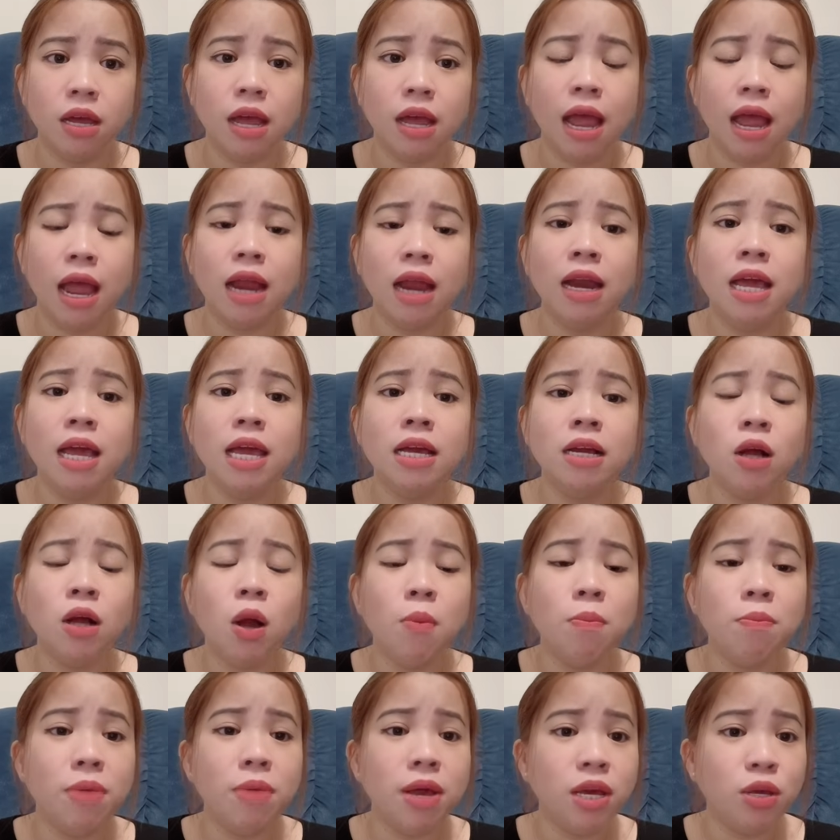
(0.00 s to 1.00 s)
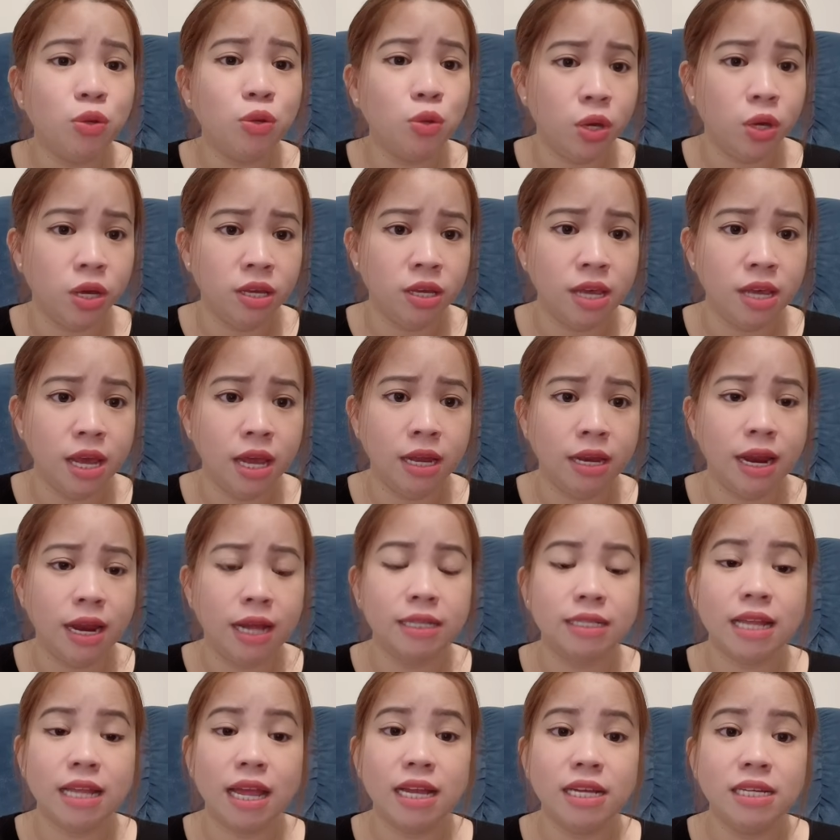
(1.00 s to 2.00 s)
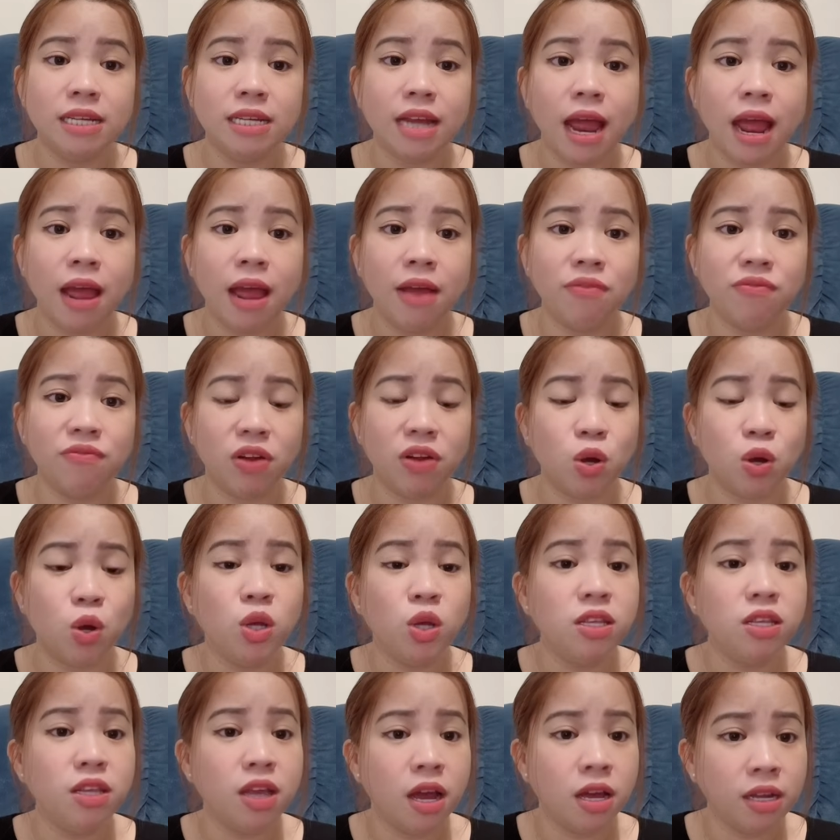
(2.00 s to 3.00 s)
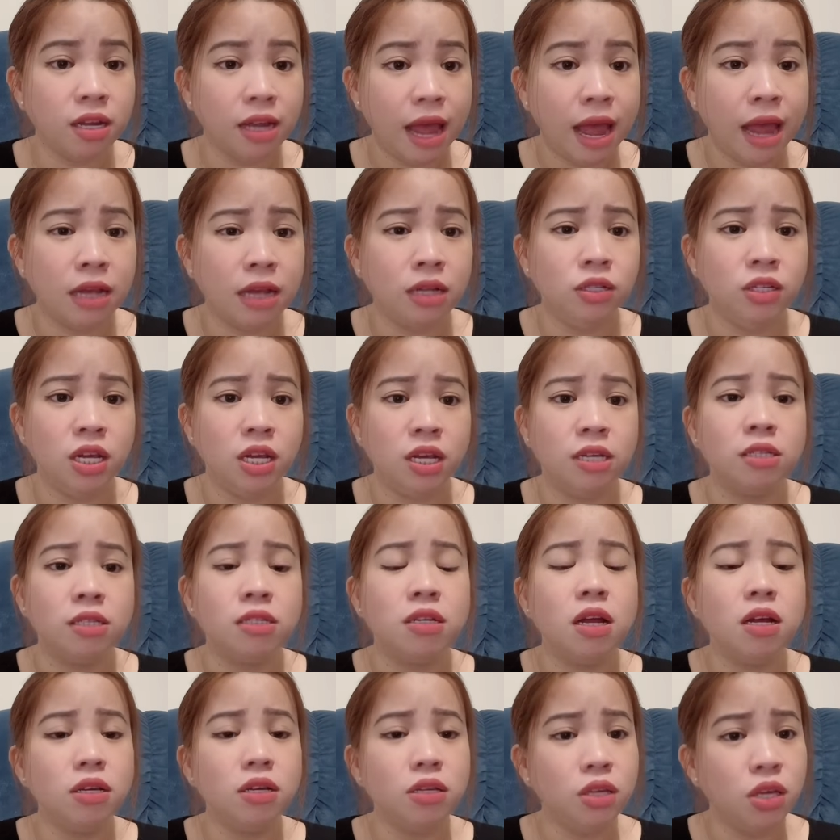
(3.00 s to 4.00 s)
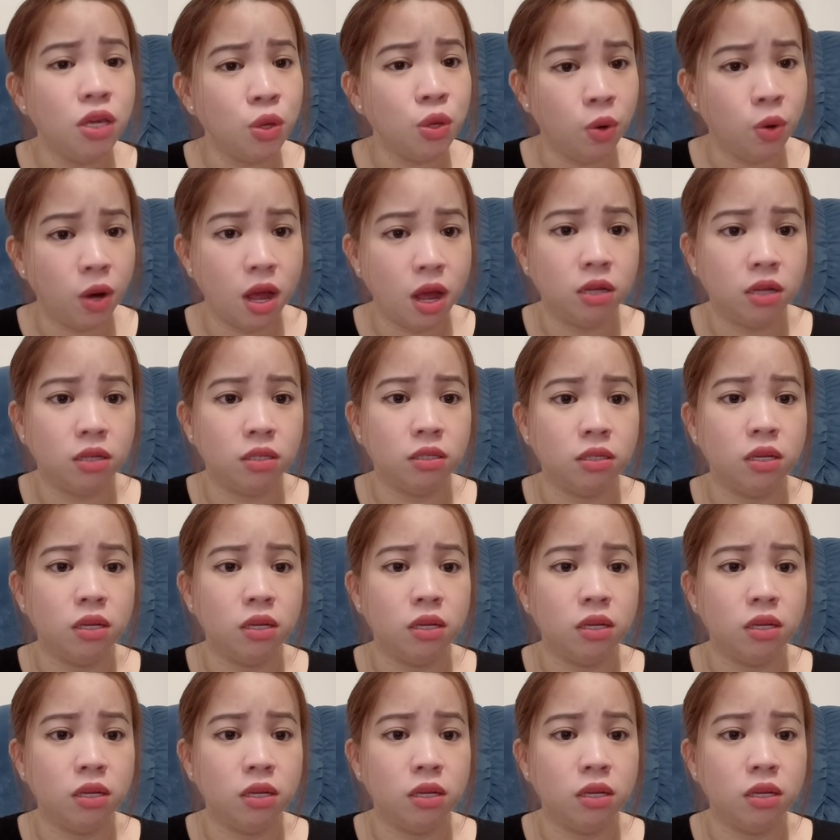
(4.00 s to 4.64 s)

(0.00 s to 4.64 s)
Haley không biết chuyện gì đã xảy ra và có chấn an chị rất nhiều lần.